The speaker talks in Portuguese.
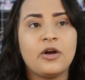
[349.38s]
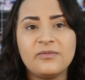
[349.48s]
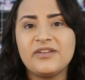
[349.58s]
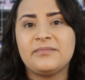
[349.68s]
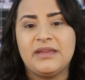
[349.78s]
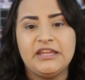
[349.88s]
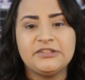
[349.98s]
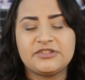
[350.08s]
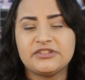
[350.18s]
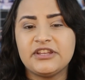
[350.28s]

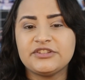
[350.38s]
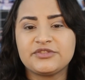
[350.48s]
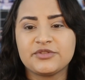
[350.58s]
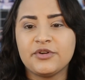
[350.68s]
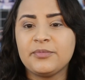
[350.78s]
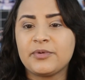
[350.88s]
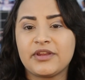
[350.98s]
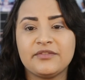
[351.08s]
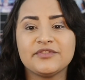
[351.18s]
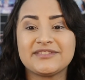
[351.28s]
obviamente, deixou
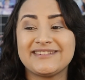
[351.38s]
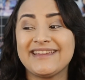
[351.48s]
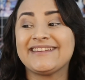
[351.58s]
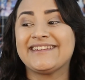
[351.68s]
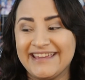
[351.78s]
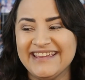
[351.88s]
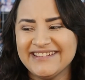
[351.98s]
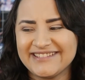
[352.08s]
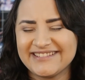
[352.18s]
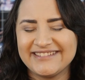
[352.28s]
porque você
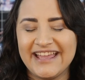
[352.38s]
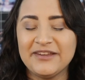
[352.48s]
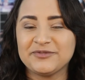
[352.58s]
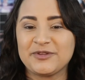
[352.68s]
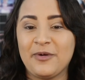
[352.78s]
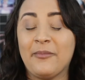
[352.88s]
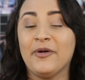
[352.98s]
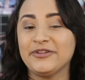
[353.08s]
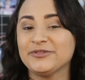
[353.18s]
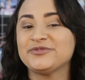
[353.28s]
quis, né? O seu
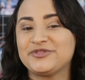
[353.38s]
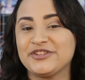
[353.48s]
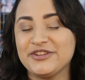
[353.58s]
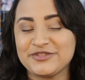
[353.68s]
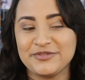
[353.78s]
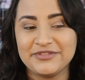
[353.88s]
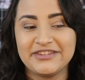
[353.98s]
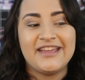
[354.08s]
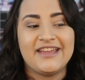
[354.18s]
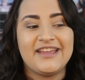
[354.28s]
amor não te deixou
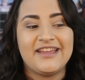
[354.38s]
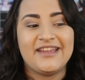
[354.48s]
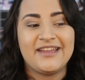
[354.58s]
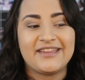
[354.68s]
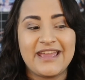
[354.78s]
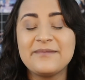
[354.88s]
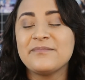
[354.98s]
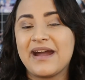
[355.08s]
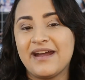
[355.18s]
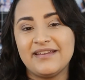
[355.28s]
é,
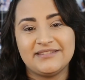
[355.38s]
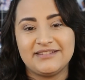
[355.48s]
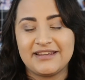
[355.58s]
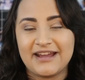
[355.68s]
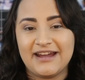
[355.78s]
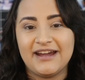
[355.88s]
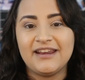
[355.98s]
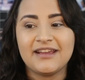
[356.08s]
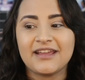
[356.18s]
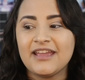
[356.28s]
queimar esse
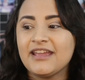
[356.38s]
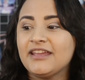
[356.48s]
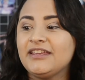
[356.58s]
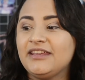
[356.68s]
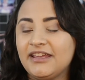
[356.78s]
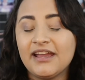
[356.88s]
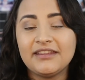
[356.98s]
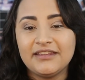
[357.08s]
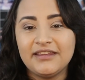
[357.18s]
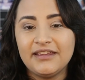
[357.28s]
cara. E
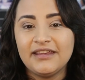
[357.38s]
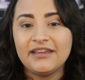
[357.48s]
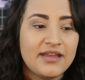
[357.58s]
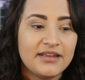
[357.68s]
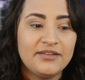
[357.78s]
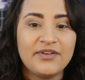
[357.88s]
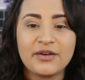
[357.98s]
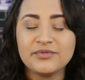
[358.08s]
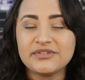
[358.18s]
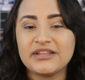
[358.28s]
aí ele vai
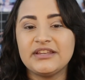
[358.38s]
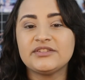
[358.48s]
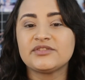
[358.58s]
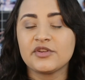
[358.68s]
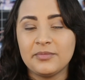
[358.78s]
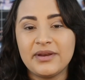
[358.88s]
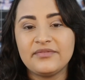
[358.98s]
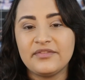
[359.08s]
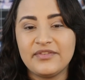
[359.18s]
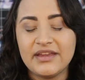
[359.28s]
conseguir
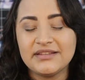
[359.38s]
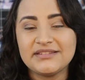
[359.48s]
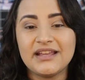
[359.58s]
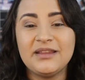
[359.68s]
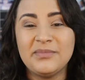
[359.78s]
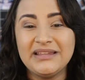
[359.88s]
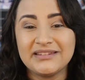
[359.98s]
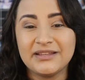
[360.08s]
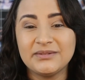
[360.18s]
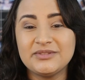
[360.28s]
sobreviver se
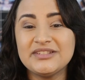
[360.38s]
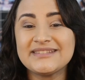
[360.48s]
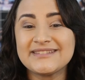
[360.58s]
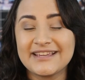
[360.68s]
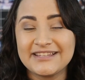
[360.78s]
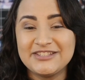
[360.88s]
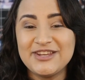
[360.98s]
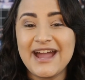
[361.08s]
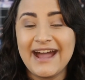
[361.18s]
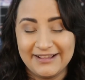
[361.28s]
alimentando de sangue
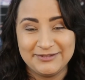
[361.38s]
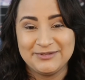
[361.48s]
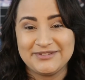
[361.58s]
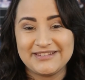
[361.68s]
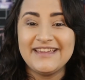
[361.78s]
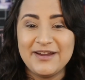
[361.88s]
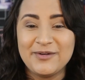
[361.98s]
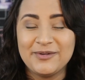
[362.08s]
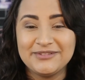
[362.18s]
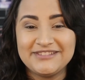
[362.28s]
de ratos, que é
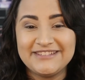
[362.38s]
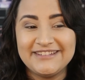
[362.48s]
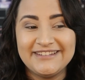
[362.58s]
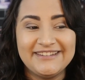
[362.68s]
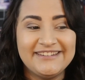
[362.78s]
onde